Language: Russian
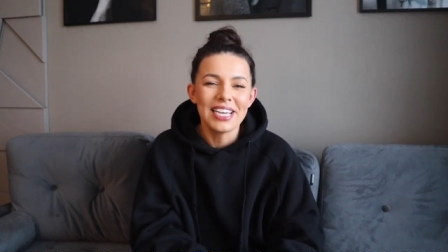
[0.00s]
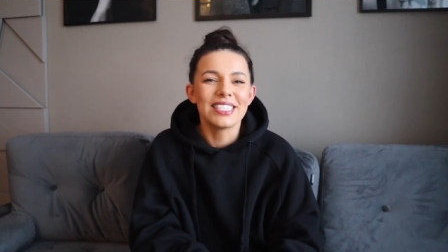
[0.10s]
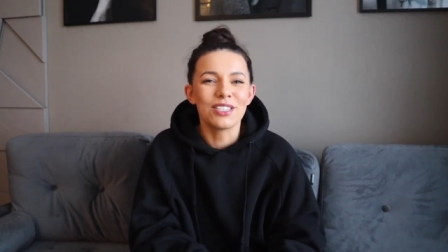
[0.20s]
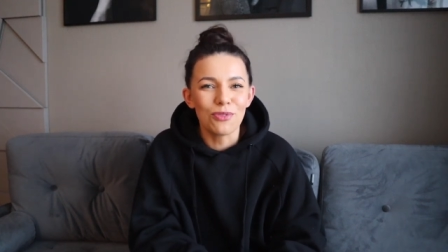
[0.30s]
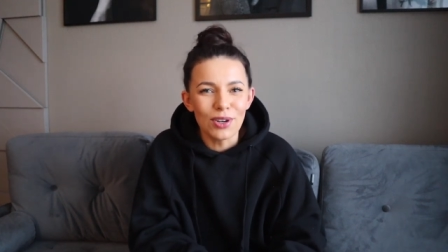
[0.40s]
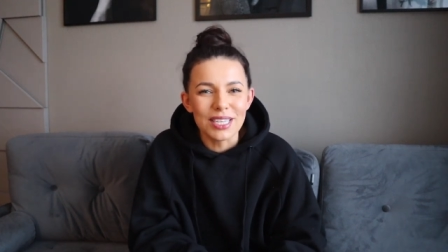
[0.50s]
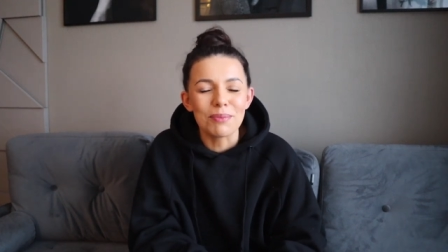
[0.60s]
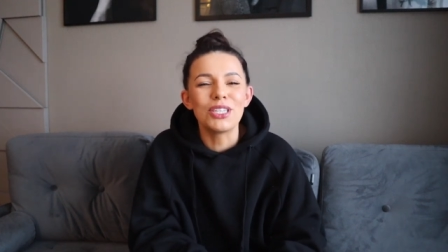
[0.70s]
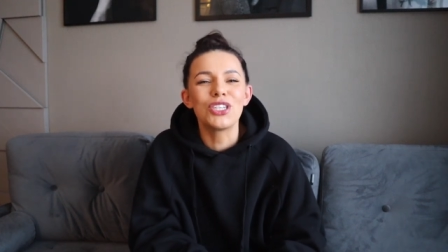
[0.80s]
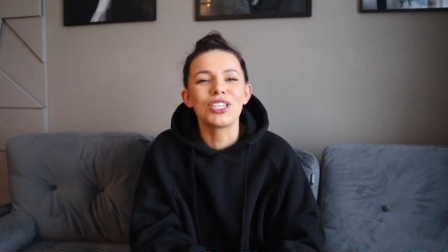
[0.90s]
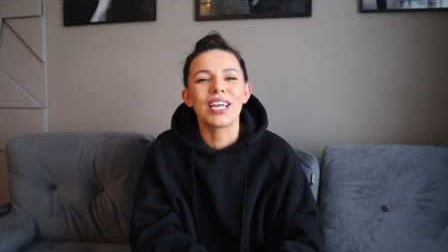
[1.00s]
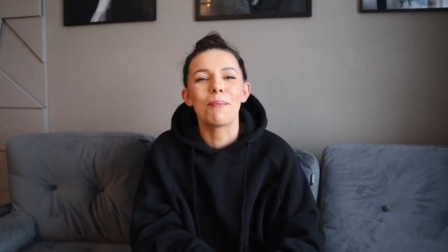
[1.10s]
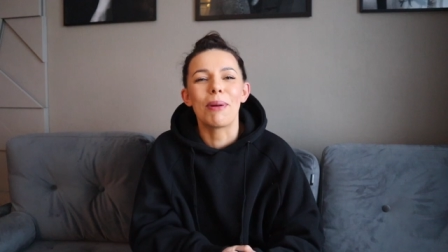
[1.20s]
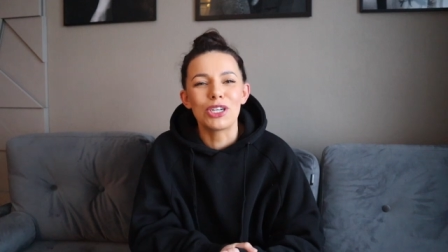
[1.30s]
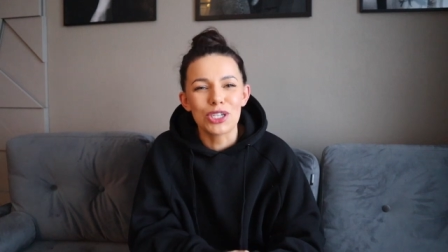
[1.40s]
Сегодня мы
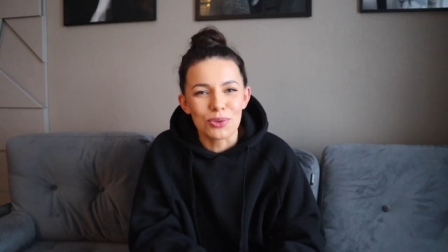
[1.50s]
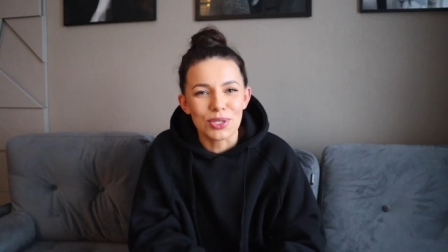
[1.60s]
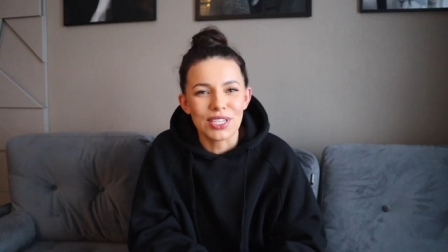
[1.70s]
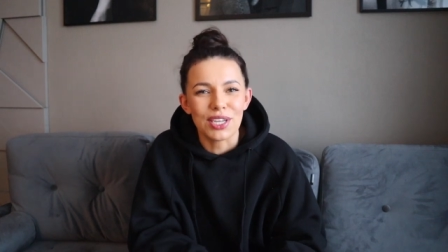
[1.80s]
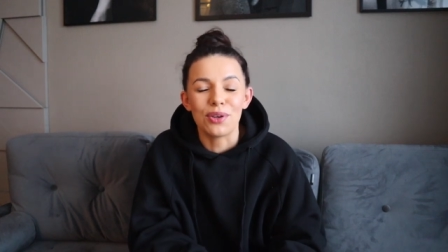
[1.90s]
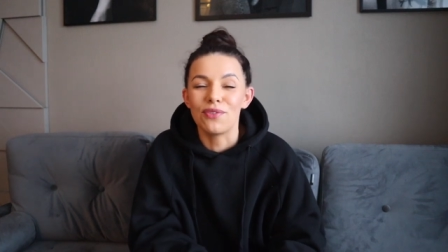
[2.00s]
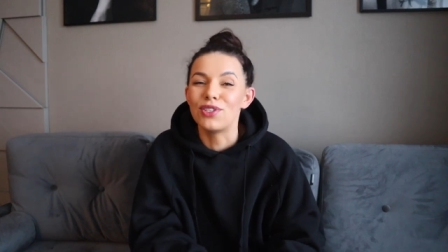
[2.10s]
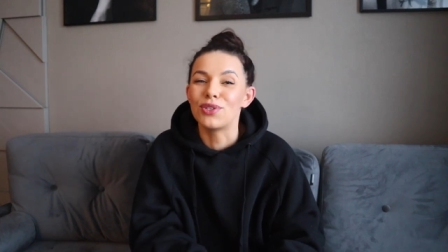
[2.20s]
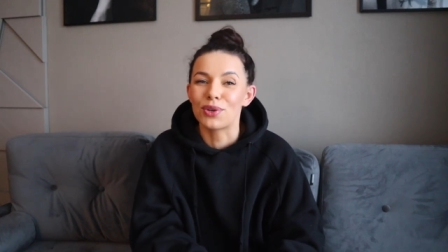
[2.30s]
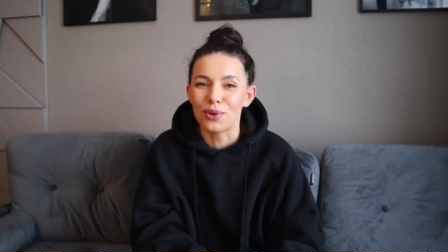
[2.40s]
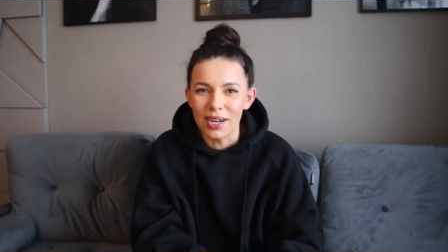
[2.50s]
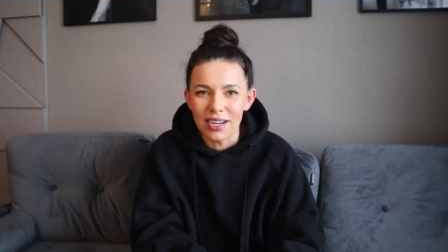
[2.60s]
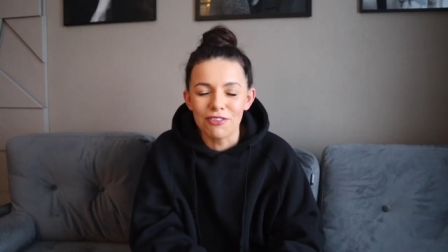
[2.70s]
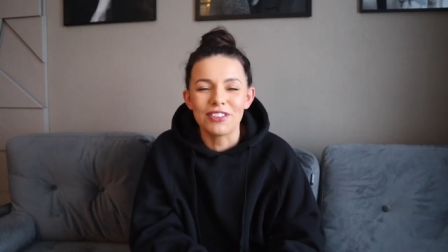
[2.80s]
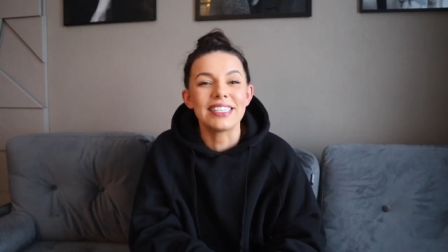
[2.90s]
начинаем большую серию
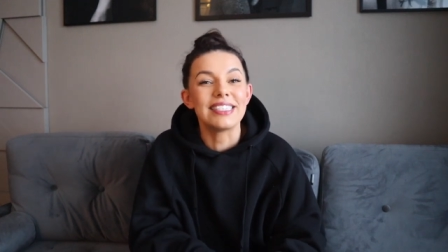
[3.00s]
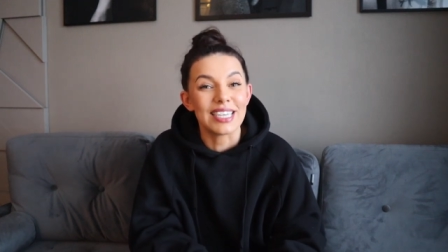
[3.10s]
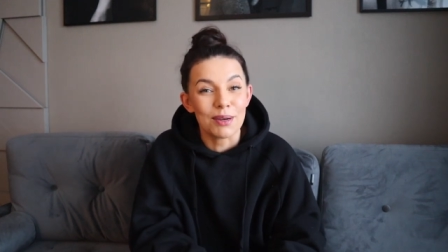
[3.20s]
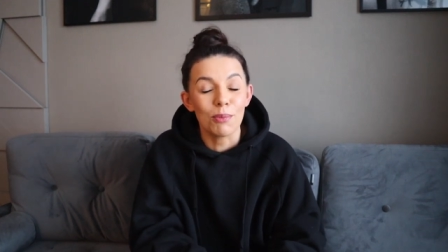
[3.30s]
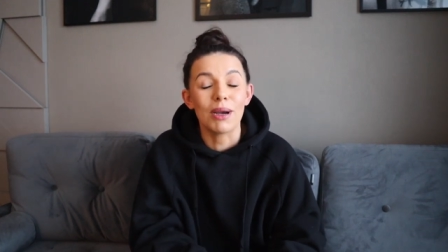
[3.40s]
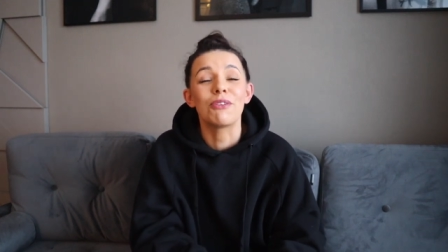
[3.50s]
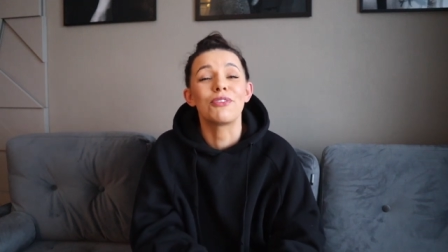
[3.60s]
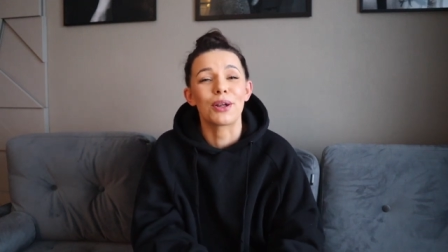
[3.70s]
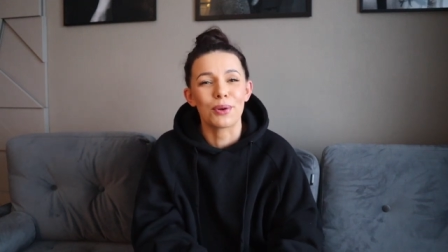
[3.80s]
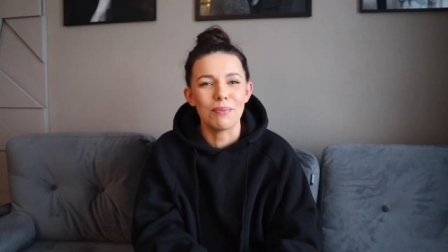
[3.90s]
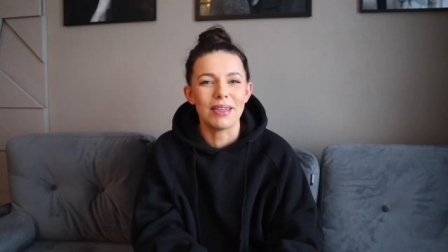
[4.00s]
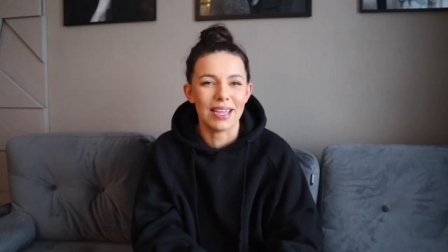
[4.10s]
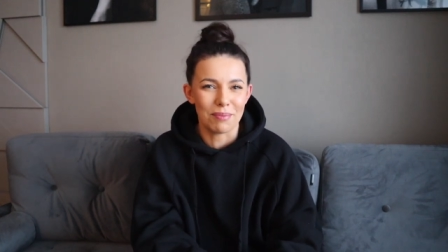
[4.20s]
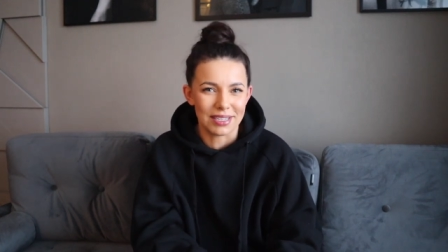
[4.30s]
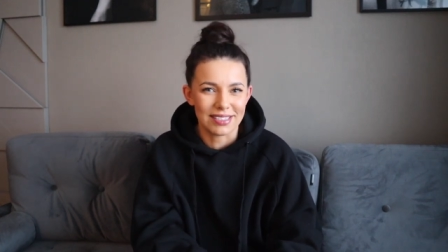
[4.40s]
видеороликов на тему моей второй
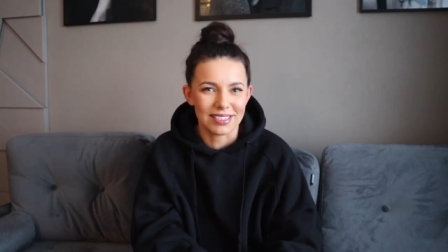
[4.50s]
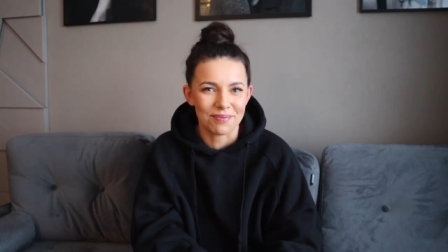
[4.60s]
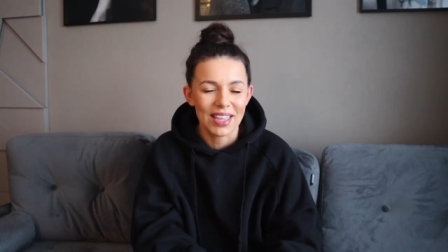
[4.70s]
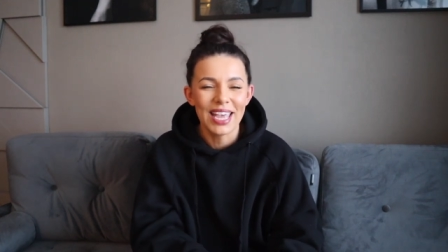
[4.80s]
беременности.